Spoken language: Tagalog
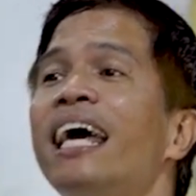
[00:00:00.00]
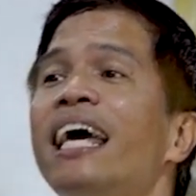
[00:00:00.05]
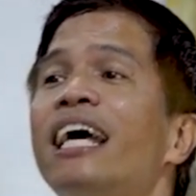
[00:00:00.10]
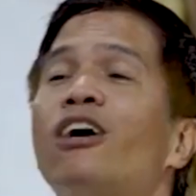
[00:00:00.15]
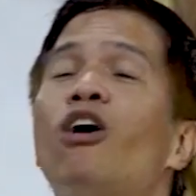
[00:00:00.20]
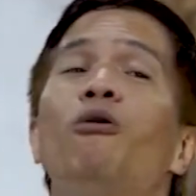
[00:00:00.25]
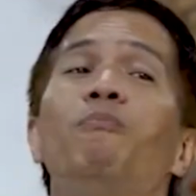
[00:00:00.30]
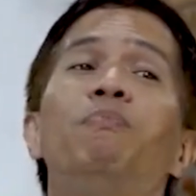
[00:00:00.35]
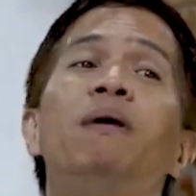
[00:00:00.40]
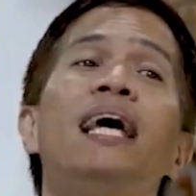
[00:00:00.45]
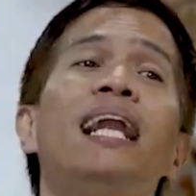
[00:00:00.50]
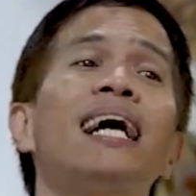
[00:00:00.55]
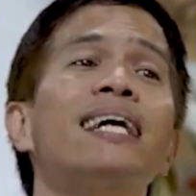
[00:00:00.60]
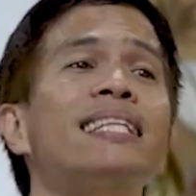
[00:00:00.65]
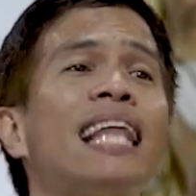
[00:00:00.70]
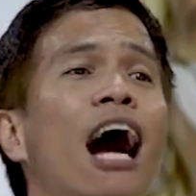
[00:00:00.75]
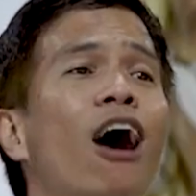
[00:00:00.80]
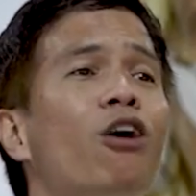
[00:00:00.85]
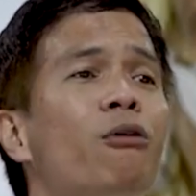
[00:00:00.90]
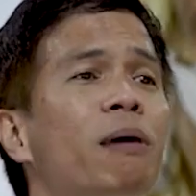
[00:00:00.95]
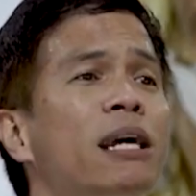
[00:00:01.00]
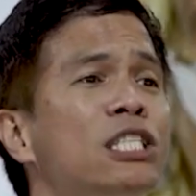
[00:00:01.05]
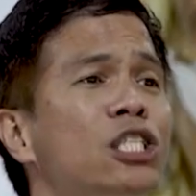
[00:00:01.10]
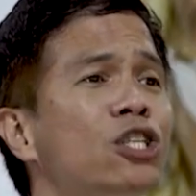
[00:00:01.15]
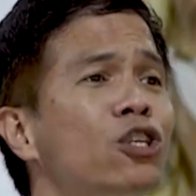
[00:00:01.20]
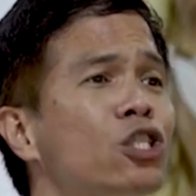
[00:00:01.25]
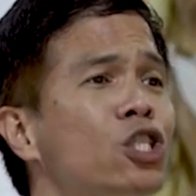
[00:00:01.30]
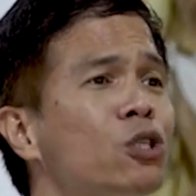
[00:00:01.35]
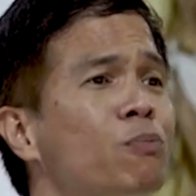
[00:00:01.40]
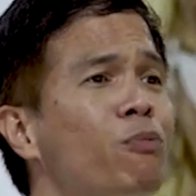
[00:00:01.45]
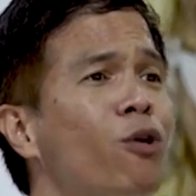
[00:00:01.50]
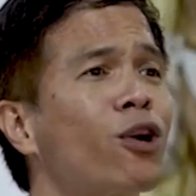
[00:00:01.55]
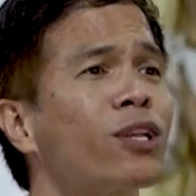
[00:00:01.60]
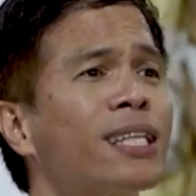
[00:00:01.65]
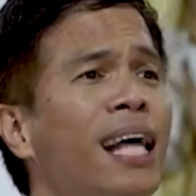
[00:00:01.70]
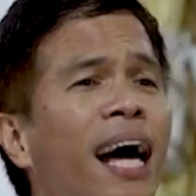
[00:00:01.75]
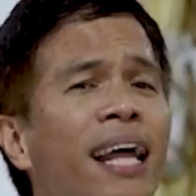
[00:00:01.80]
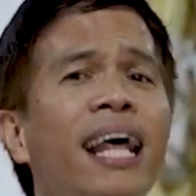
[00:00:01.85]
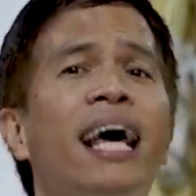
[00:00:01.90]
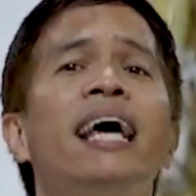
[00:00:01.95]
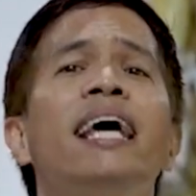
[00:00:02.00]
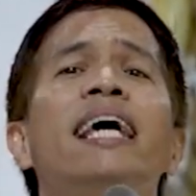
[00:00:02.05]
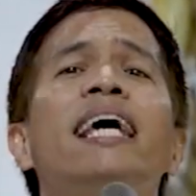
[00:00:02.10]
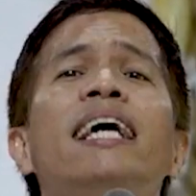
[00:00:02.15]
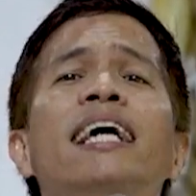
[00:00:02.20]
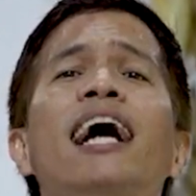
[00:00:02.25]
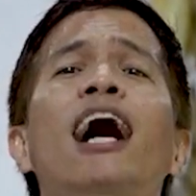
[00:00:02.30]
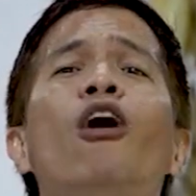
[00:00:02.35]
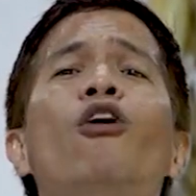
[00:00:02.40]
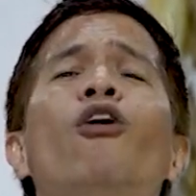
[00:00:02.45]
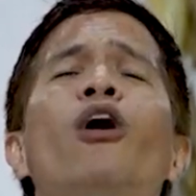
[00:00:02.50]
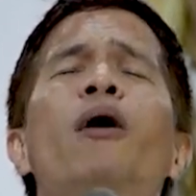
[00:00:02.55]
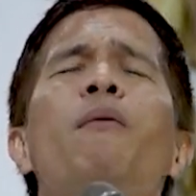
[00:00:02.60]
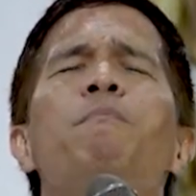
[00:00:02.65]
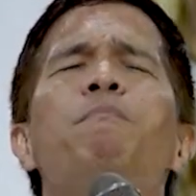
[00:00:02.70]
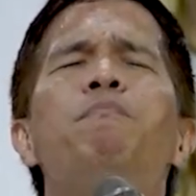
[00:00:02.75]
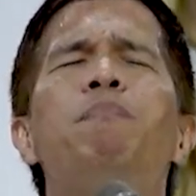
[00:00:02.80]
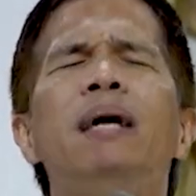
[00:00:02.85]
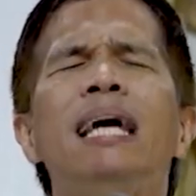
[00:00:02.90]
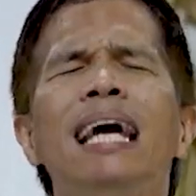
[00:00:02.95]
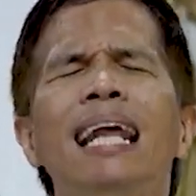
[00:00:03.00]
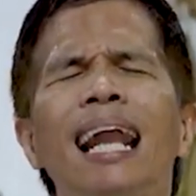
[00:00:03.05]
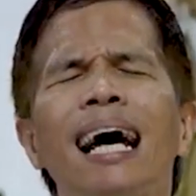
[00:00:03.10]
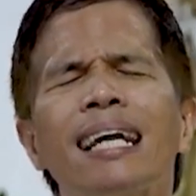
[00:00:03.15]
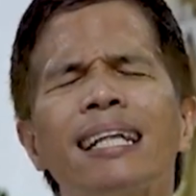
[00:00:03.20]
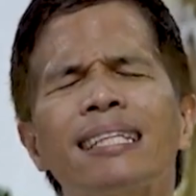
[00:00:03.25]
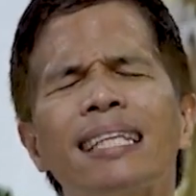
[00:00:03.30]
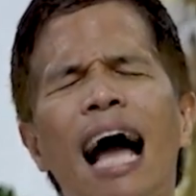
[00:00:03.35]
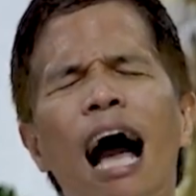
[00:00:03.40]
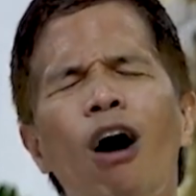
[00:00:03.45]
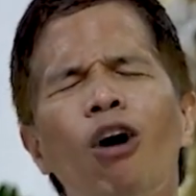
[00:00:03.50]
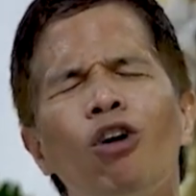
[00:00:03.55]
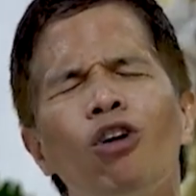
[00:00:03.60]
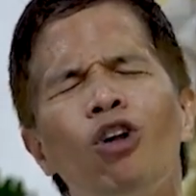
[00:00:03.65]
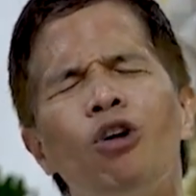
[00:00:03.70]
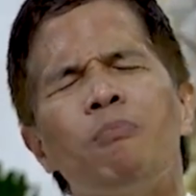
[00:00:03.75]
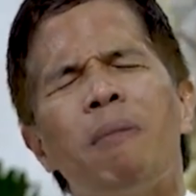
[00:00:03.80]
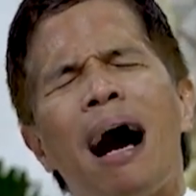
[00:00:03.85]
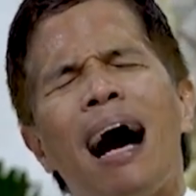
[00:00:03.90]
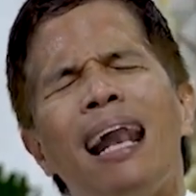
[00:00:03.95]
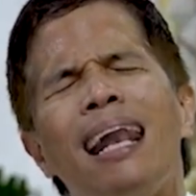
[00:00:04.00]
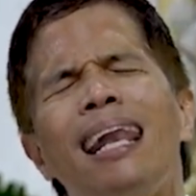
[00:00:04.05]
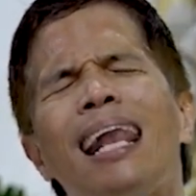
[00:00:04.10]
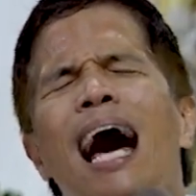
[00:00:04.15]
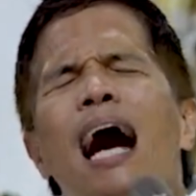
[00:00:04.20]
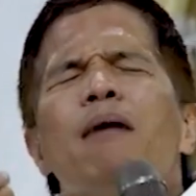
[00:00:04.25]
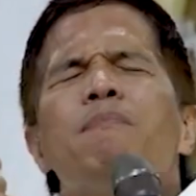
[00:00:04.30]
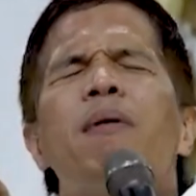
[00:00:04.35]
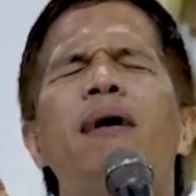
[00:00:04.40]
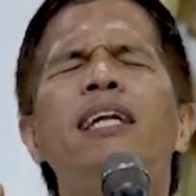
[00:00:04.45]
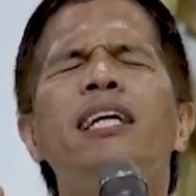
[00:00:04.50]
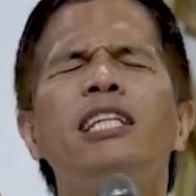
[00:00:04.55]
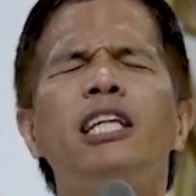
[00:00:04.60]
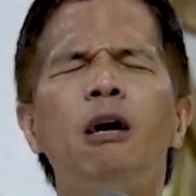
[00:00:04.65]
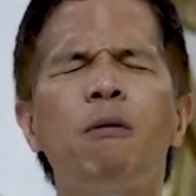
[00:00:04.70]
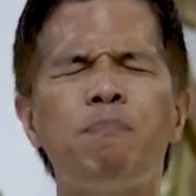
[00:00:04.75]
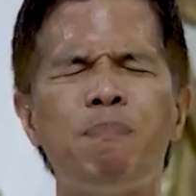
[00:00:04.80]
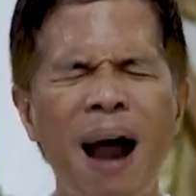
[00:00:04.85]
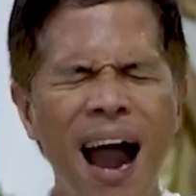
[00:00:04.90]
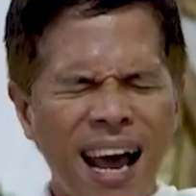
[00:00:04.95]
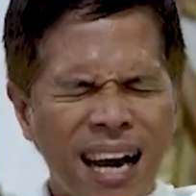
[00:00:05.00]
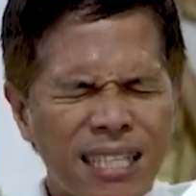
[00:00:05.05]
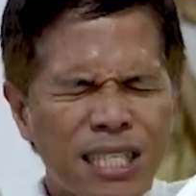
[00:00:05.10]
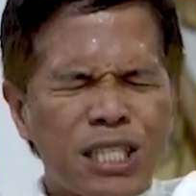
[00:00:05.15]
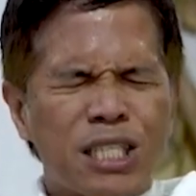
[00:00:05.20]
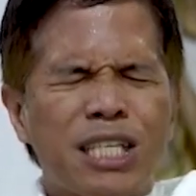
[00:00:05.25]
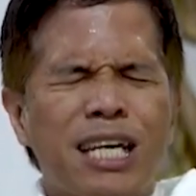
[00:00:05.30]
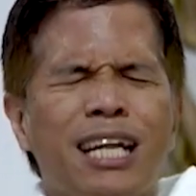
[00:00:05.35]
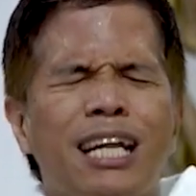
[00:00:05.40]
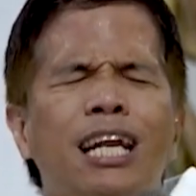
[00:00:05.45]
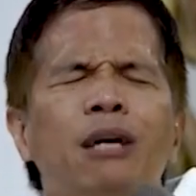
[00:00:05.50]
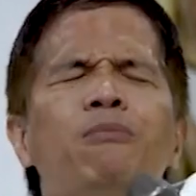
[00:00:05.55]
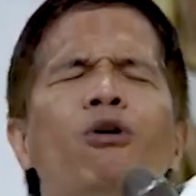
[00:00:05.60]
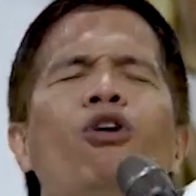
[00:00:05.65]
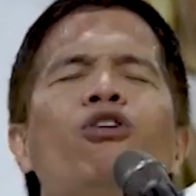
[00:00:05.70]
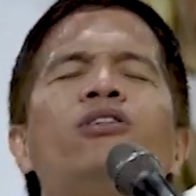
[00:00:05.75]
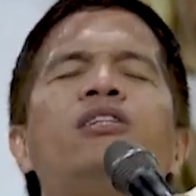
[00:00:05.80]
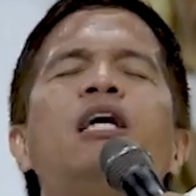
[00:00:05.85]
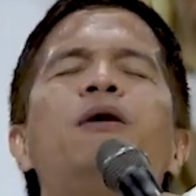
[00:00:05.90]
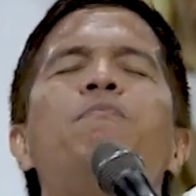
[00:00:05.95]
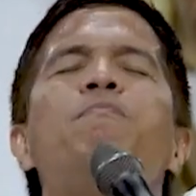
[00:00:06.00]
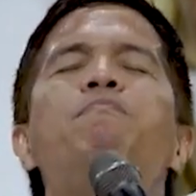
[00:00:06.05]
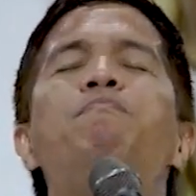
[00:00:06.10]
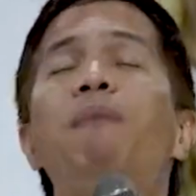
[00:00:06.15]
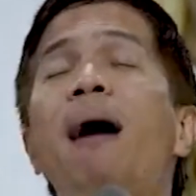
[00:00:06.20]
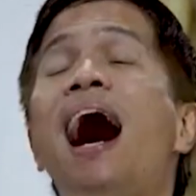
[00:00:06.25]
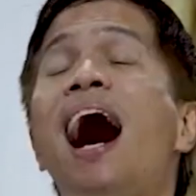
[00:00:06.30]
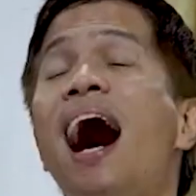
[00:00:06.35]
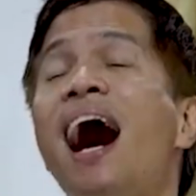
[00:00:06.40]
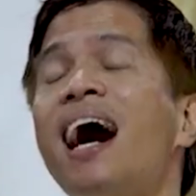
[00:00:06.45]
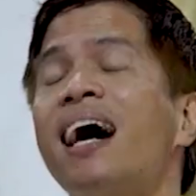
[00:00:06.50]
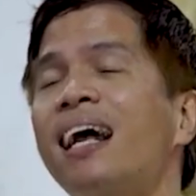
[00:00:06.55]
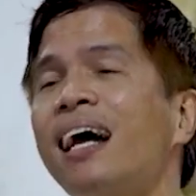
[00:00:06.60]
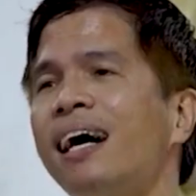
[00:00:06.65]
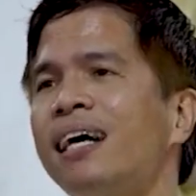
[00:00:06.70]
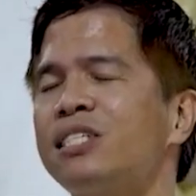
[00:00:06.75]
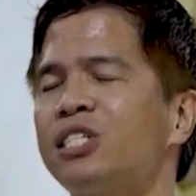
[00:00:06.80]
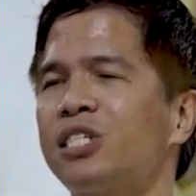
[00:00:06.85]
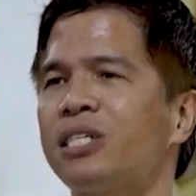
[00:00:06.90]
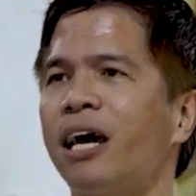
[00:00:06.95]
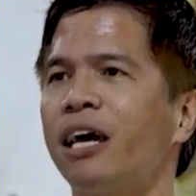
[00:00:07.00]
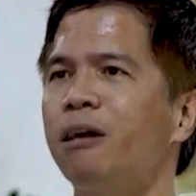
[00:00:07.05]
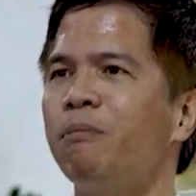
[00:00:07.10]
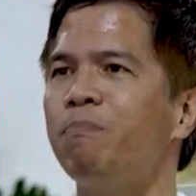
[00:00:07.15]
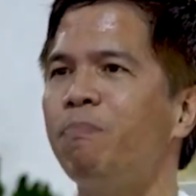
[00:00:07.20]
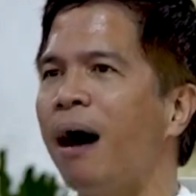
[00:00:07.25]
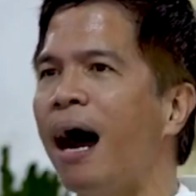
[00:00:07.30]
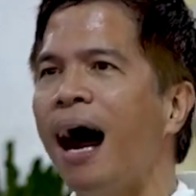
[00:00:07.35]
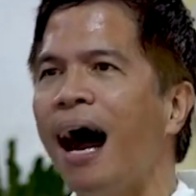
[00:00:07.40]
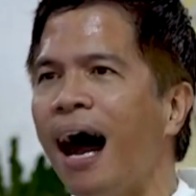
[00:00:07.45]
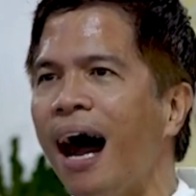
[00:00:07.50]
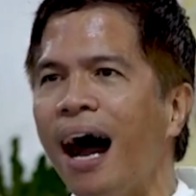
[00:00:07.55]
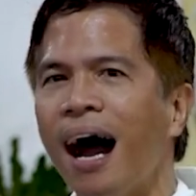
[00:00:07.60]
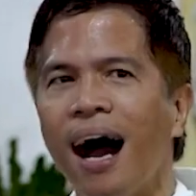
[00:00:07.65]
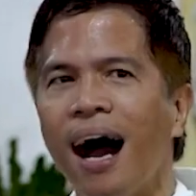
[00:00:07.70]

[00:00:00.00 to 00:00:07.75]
Ikaw bilang taong may sinusuportahan. Ikaw bilang taong lumalaban hindi para sa sarili mo, kundi para sa iba.